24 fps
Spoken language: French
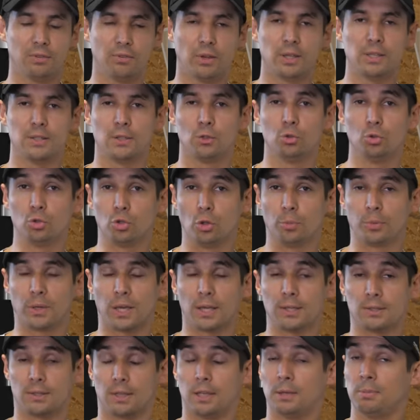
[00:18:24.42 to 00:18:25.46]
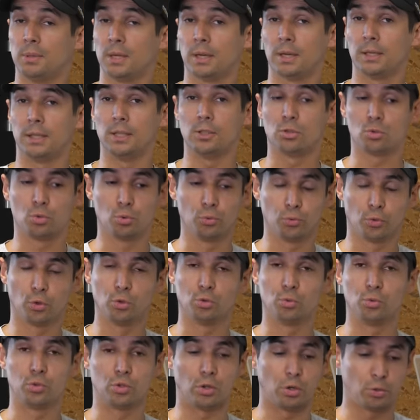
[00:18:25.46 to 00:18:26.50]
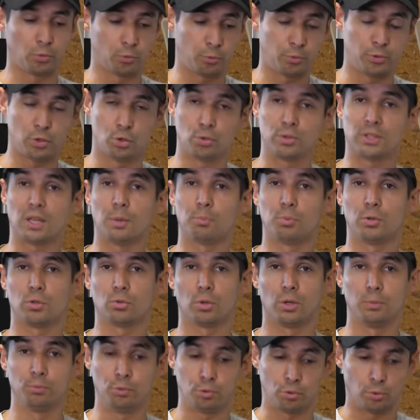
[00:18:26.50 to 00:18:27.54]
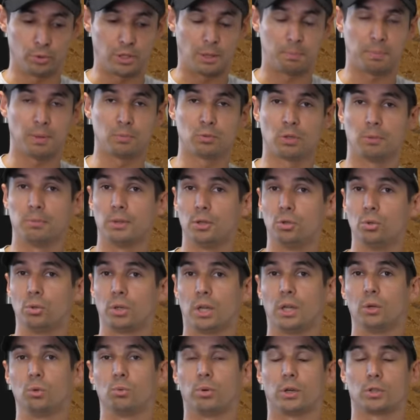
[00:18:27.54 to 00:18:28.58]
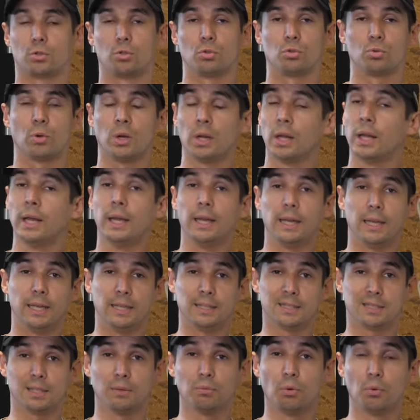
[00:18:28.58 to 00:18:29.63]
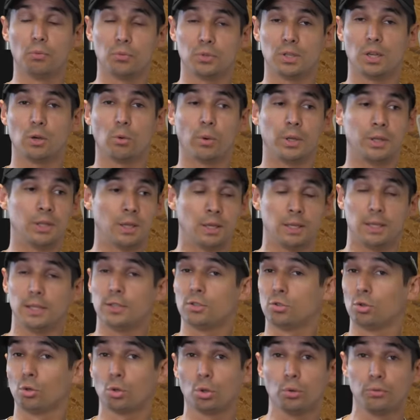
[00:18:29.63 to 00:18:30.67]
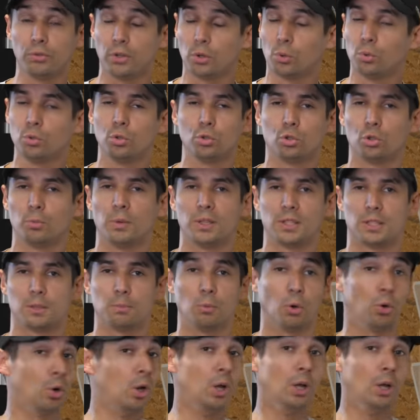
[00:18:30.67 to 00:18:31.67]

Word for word: valises et du top case, et eh bien il s'ouvre tout seul donc vous pouvez juste appuyer sur les boutons, il n'y a pas besoin de mettre de clé ou quoi que ce soit. Et si vous vous éloignez, il se reverrouille automatiquement.